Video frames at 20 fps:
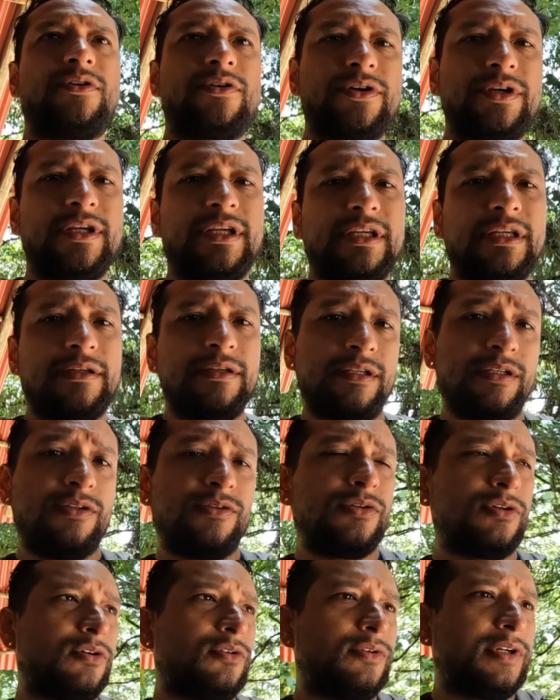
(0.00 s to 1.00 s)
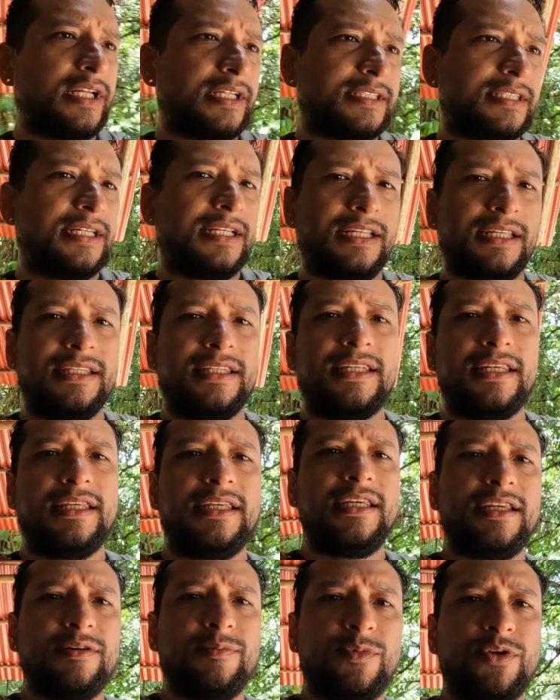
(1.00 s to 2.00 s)
Hoy hizo un excelente
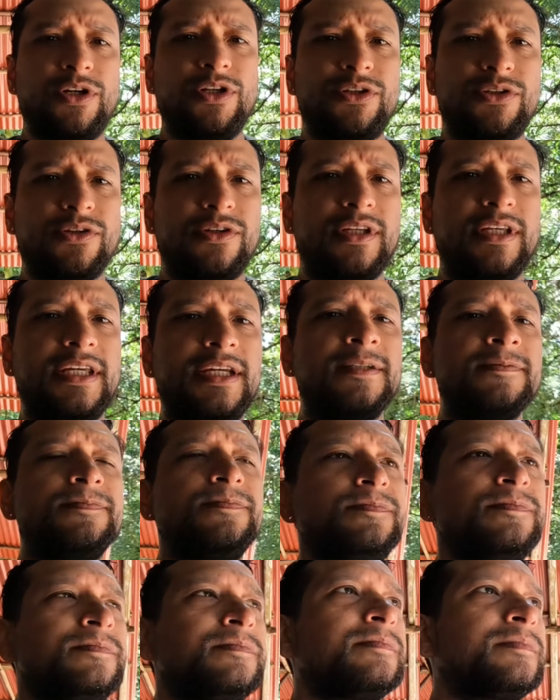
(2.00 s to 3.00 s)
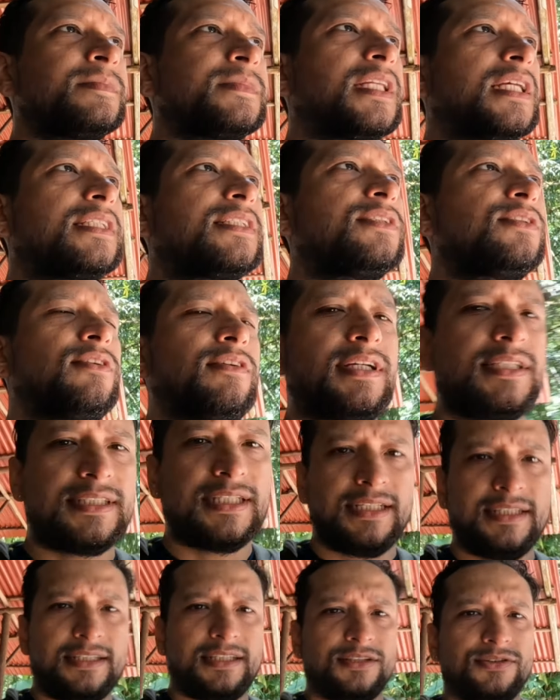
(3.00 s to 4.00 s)
día, un bonito día, está haciendo
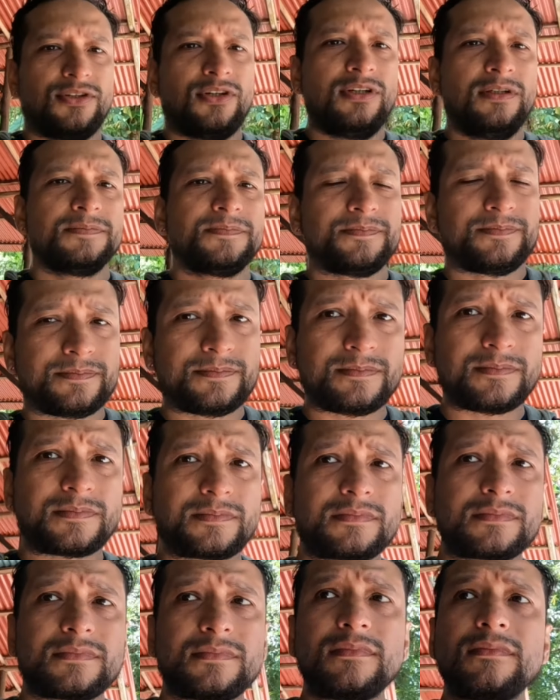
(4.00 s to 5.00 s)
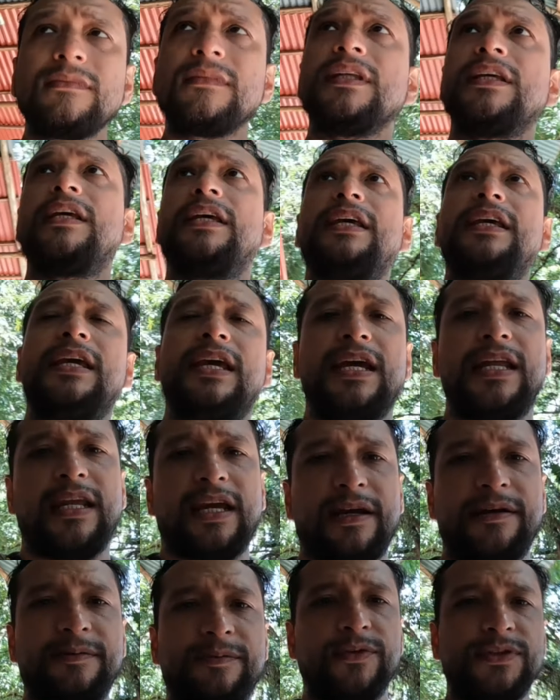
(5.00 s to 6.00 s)
bastante sol. Y
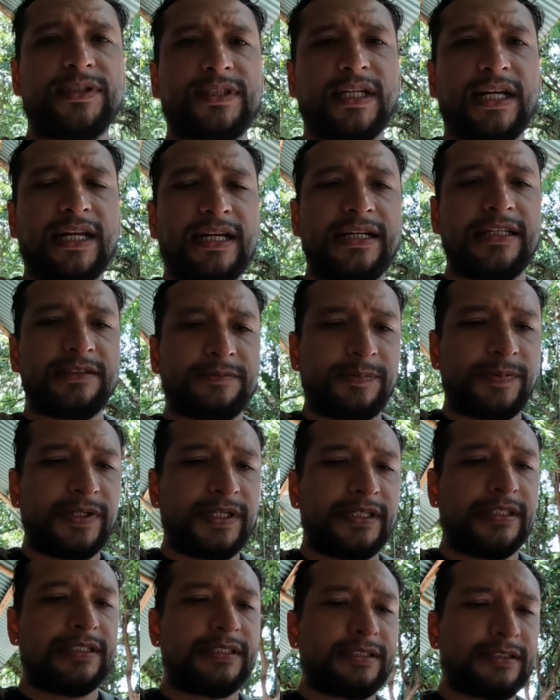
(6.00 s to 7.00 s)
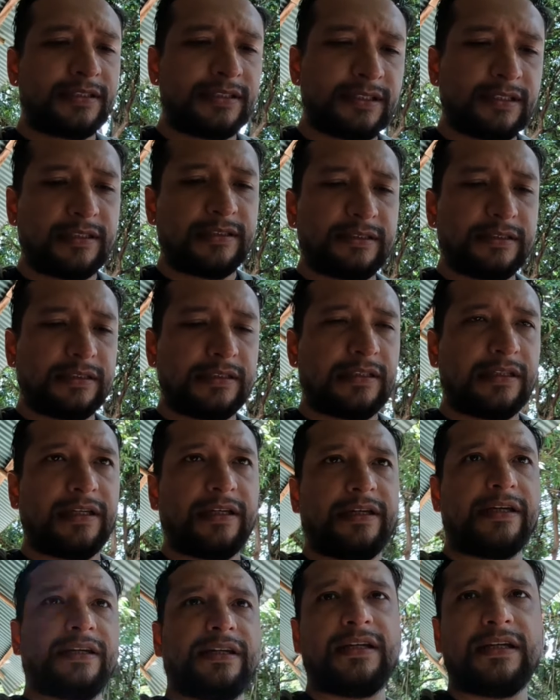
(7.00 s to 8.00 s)
quería mostrarles pues
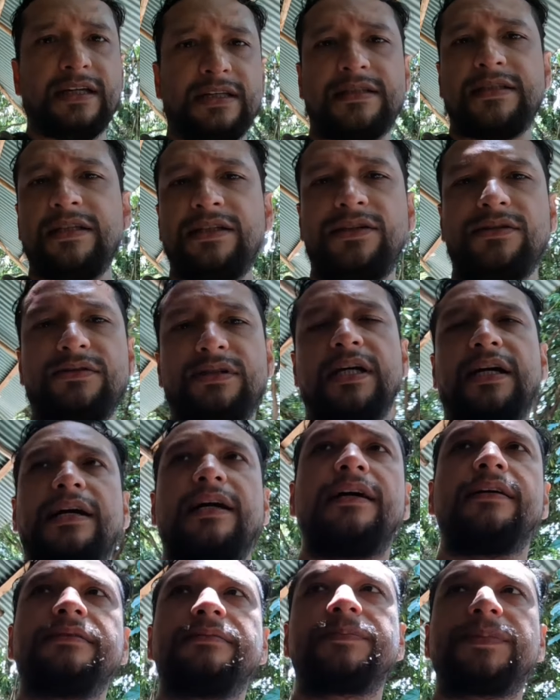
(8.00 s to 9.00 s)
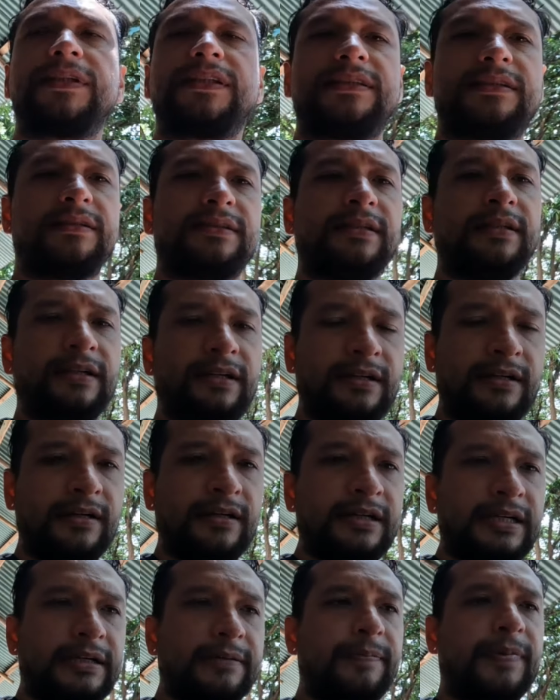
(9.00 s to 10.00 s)
eh, el sitio ya pues
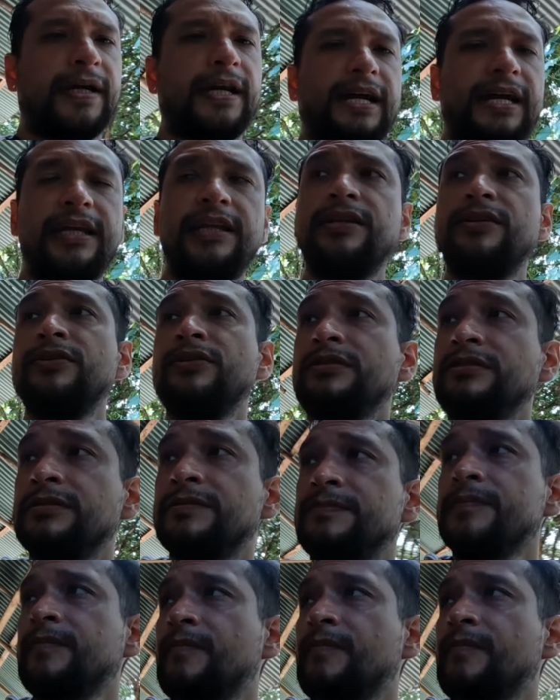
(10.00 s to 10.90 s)
para irnos.